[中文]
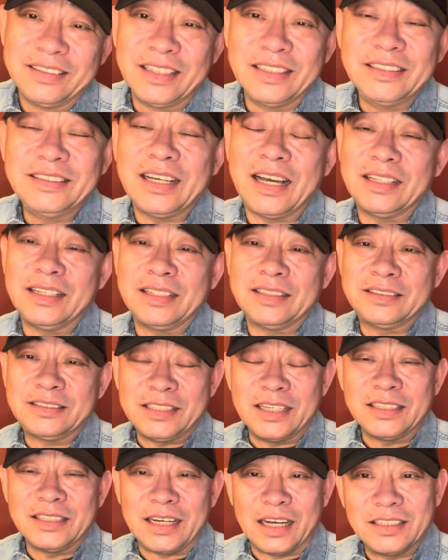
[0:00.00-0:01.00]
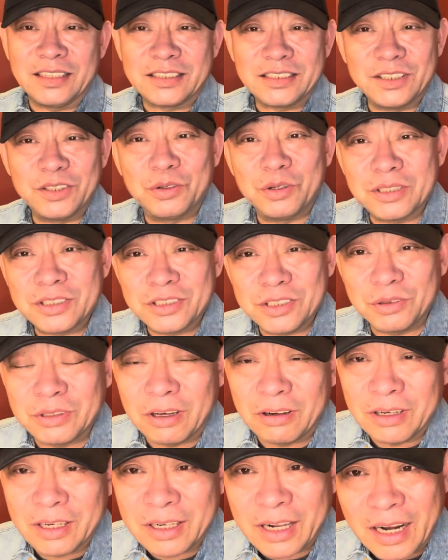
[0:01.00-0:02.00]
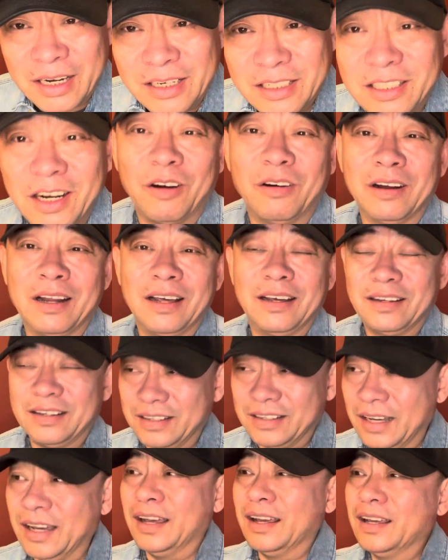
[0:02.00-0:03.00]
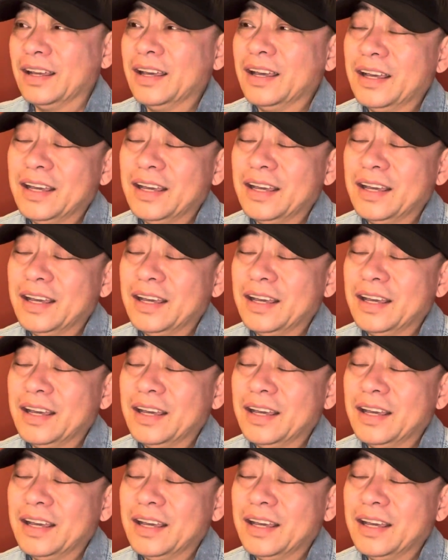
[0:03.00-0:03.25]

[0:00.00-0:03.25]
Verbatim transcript: 人家的正常的生活受到了干扰了啊。